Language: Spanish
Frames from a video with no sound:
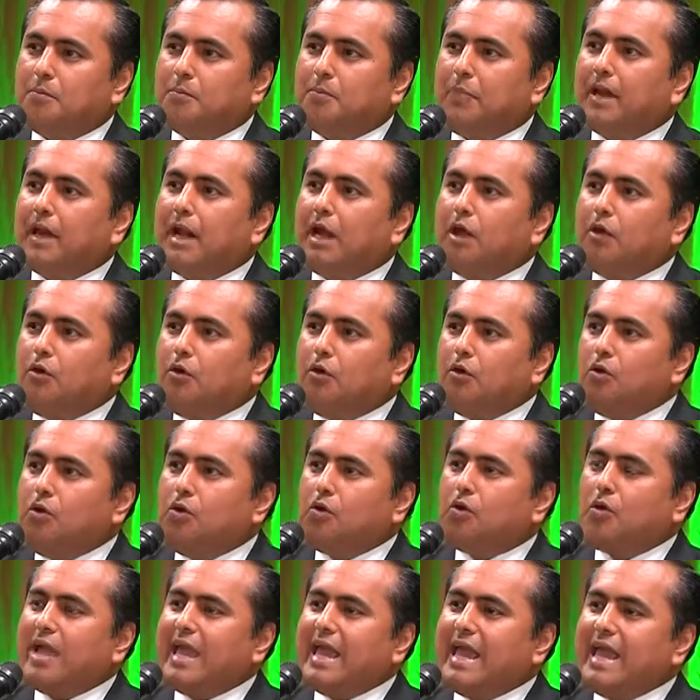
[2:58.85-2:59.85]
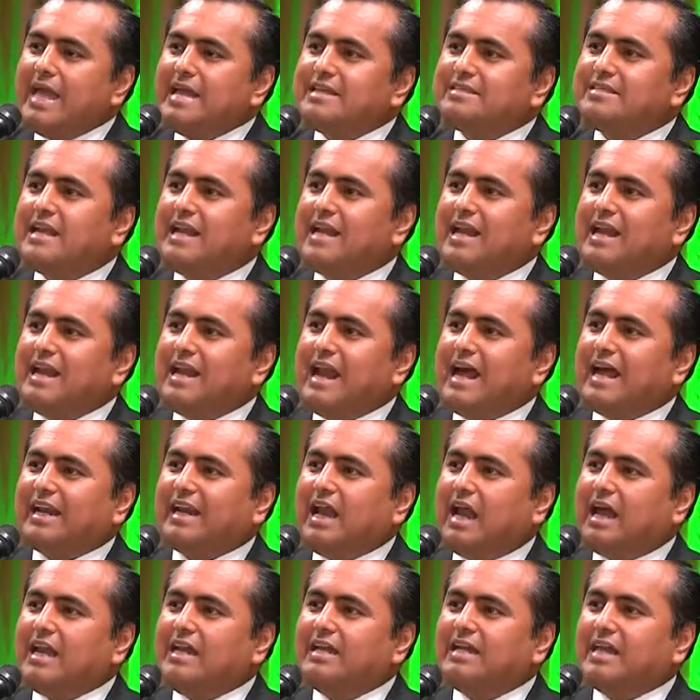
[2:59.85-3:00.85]
para con lo que es la
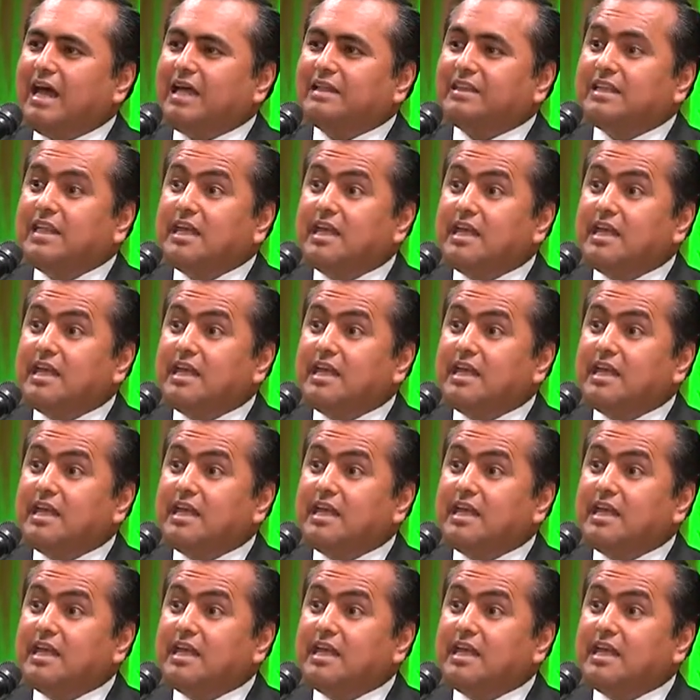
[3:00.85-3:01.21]
realidad,